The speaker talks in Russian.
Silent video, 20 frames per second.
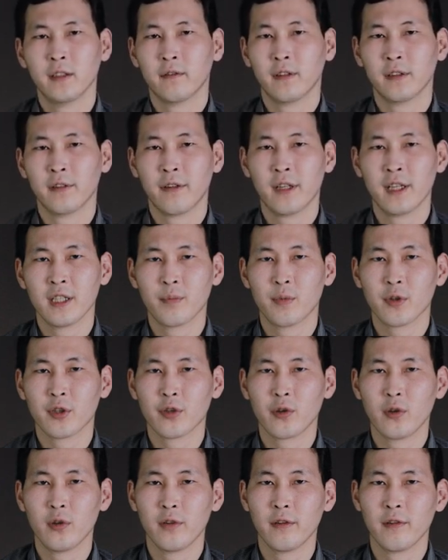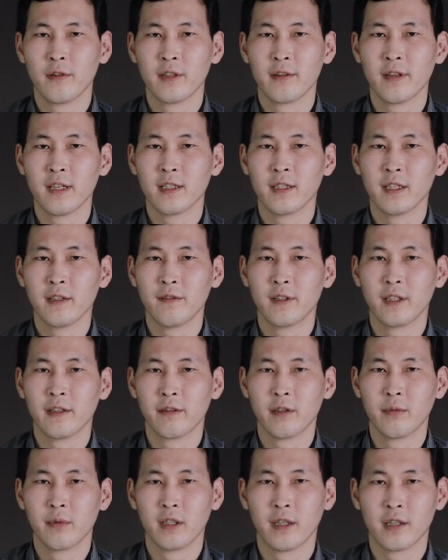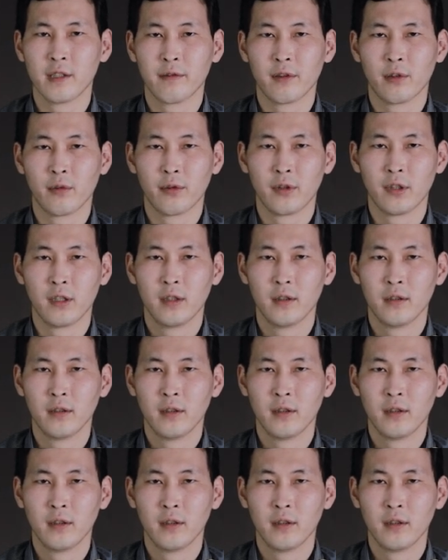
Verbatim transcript: во дворец пришел известный в те времена святой.